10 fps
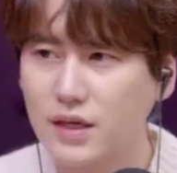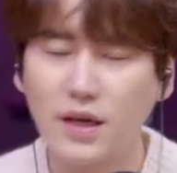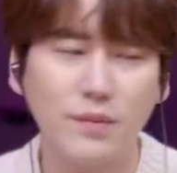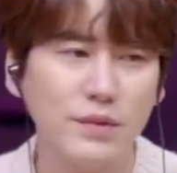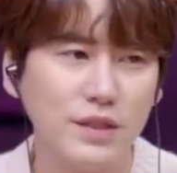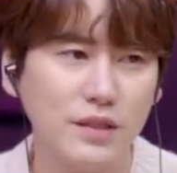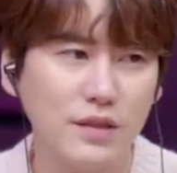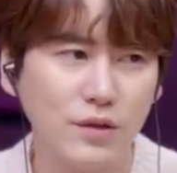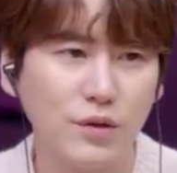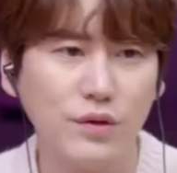자기
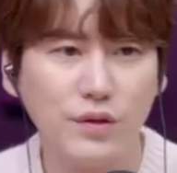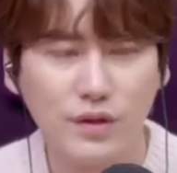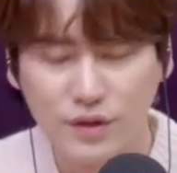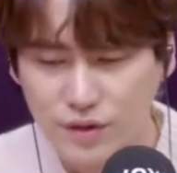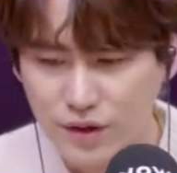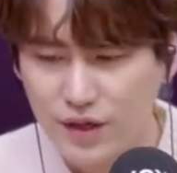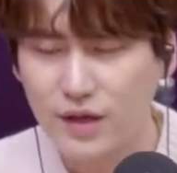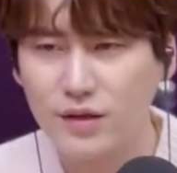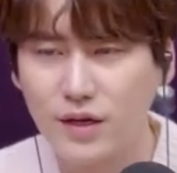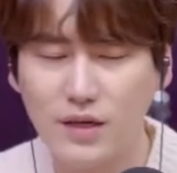암시 넌 그렇게
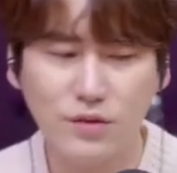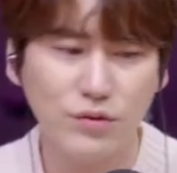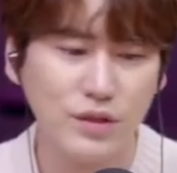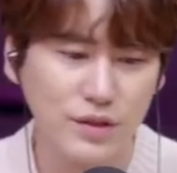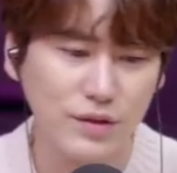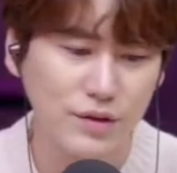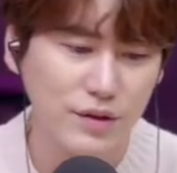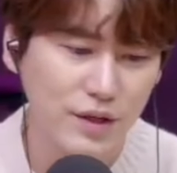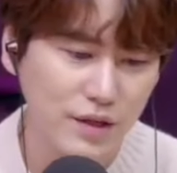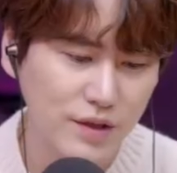해야 돼 할 수
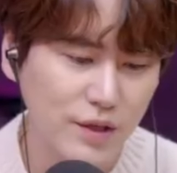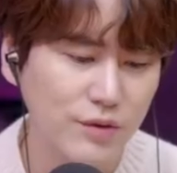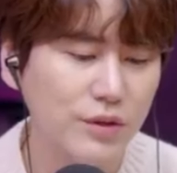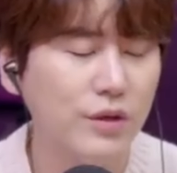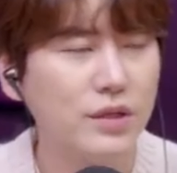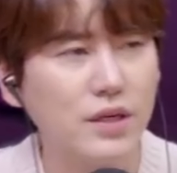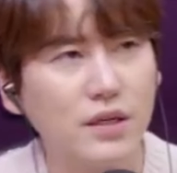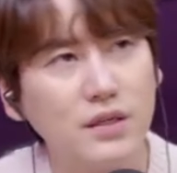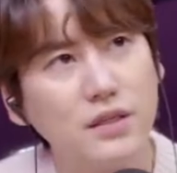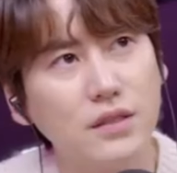있어 라고 응원을
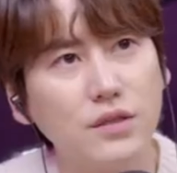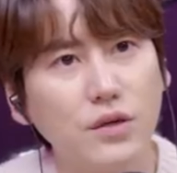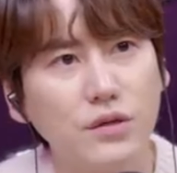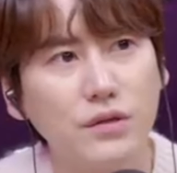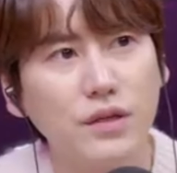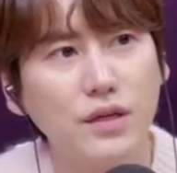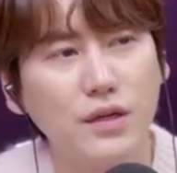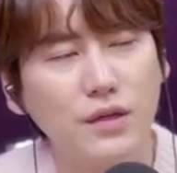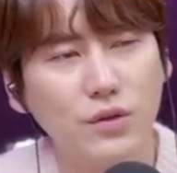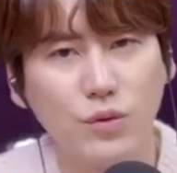하는 그런
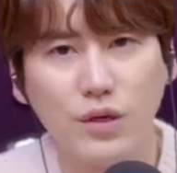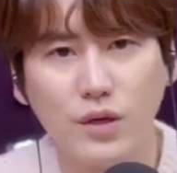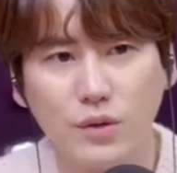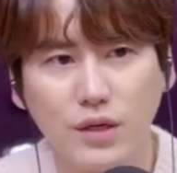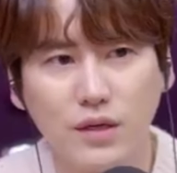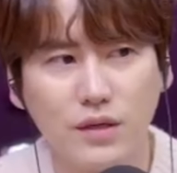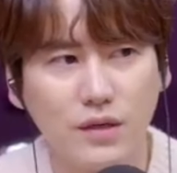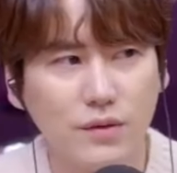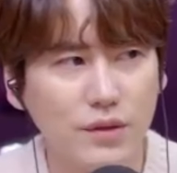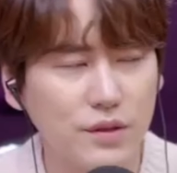노래라고
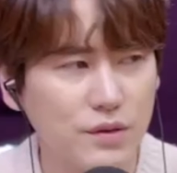생각을 해요.